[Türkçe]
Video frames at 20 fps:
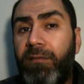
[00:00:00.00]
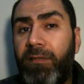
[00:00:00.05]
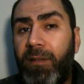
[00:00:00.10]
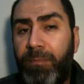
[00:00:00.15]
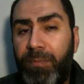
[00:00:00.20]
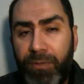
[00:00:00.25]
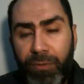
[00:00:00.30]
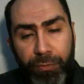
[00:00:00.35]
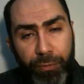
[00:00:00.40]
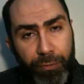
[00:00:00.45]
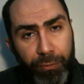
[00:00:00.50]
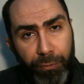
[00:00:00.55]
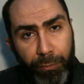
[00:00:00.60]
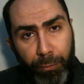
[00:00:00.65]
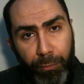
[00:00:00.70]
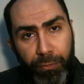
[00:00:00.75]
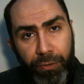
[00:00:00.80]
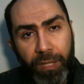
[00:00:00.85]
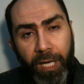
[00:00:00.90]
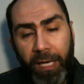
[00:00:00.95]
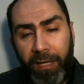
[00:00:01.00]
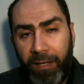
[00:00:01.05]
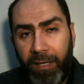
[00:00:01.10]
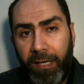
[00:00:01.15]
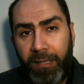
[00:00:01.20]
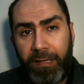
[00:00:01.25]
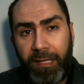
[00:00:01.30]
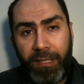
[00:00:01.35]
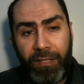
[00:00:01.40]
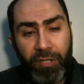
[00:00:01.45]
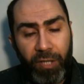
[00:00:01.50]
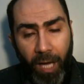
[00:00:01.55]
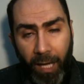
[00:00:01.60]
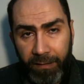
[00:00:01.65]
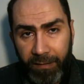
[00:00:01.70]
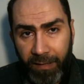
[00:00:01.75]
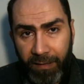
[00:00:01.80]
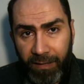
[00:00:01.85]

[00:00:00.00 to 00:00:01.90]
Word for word: Ve biz görüyoruz ki hakikaten cihad